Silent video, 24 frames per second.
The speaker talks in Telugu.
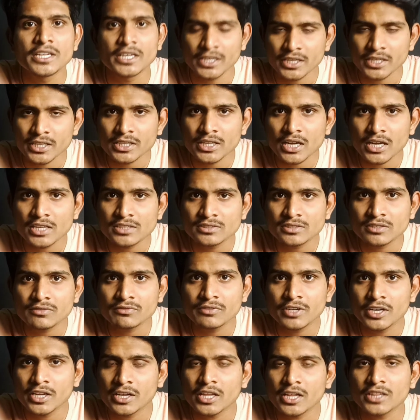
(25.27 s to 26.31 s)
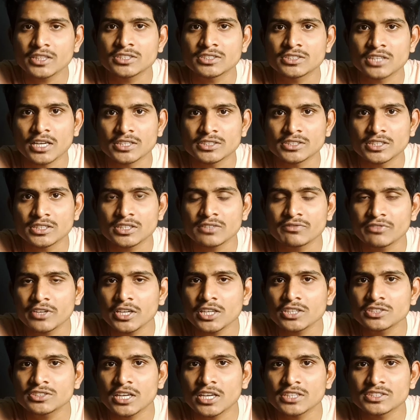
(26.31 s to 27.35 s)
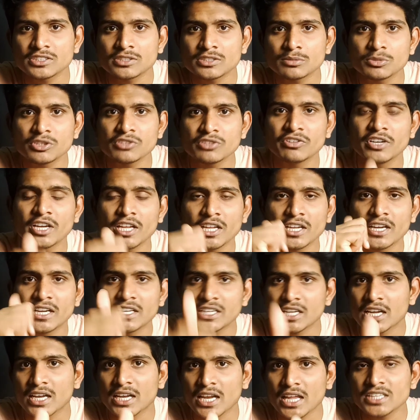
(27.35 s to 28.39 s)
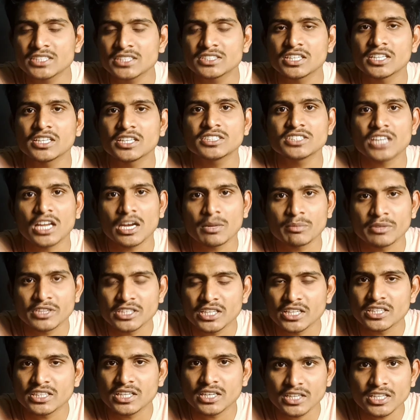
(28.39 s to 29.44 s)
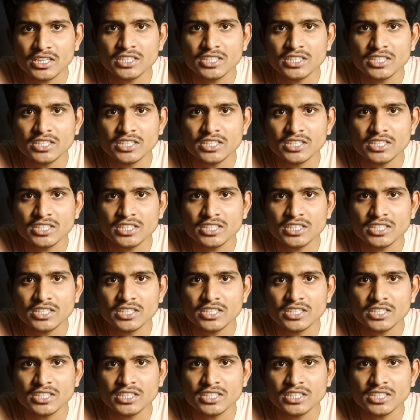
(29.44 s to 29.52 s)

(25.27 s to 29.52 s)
ఇంకెందుకు ఆలస్యం వీడియోని అయితే స్టార్ట్ చేద్దాం వీడియో స్టార్ట్ చేసే ముందు వీడియోని గట్టిగా లైక్ చేయండి చాలా మందికి అయితే